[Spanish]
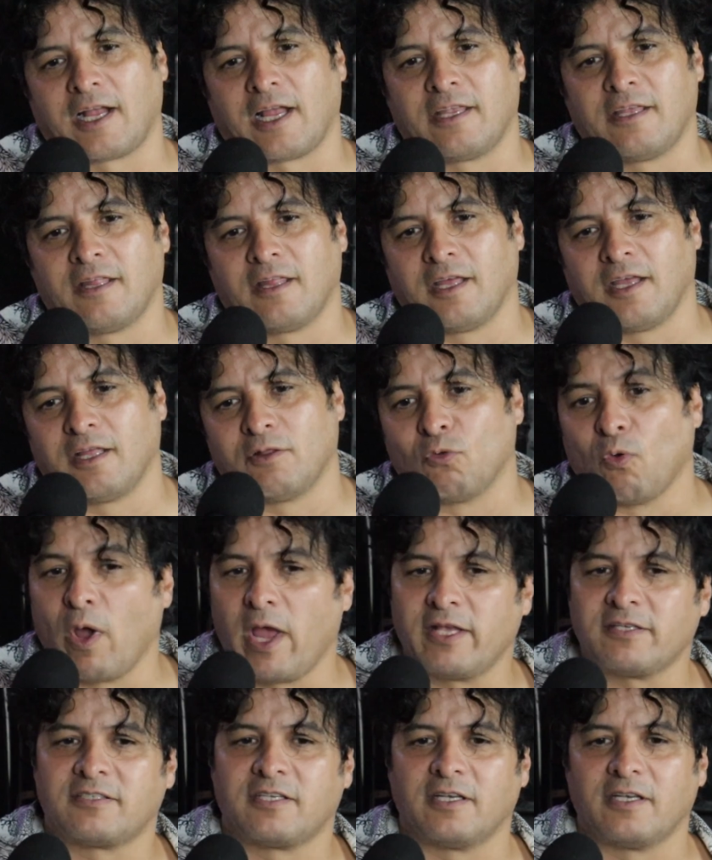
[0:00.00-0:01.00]
calle de
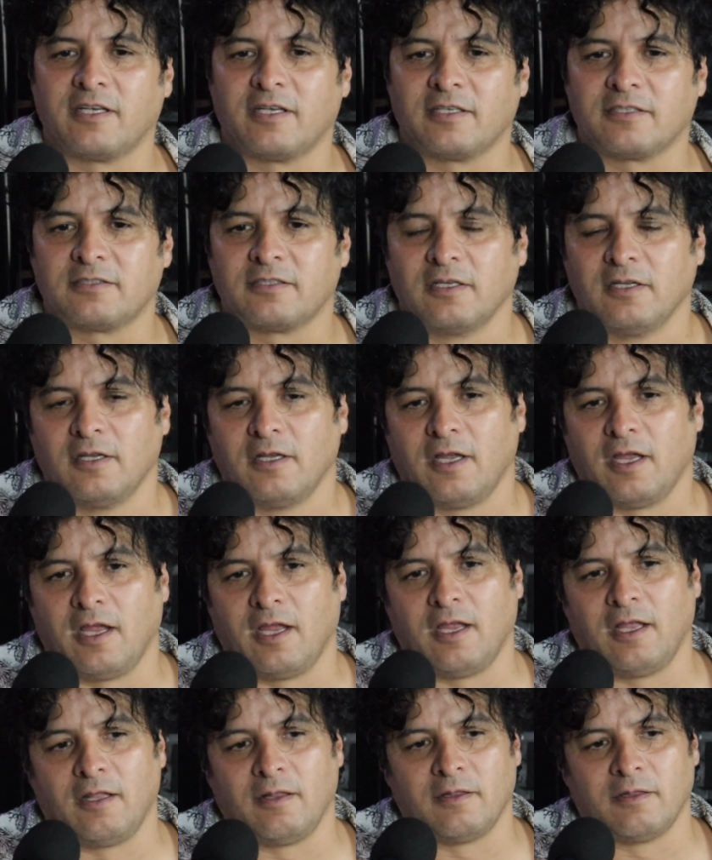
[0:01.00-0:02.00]
Nueces,
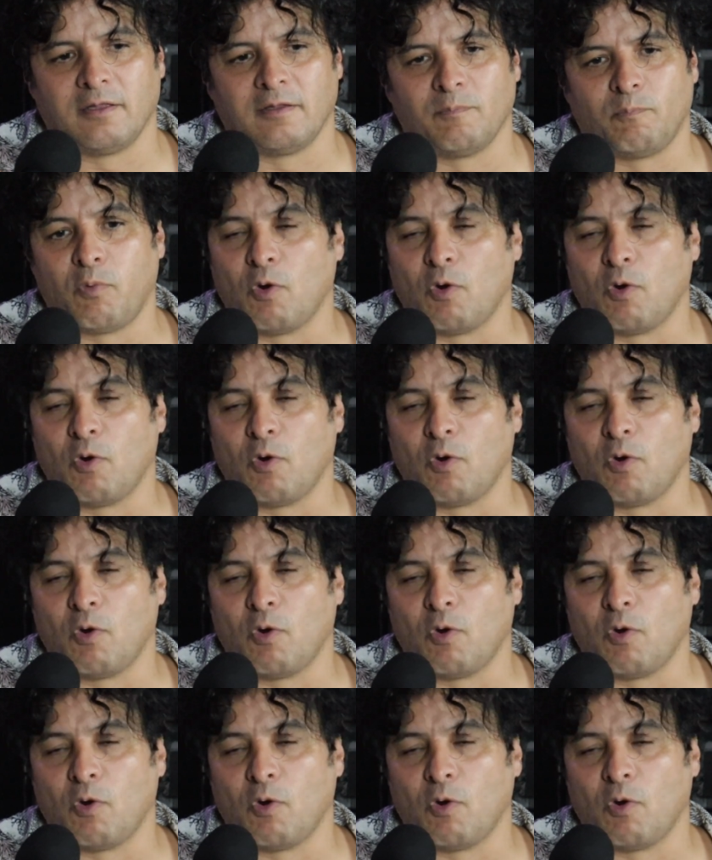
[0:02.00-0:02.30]
en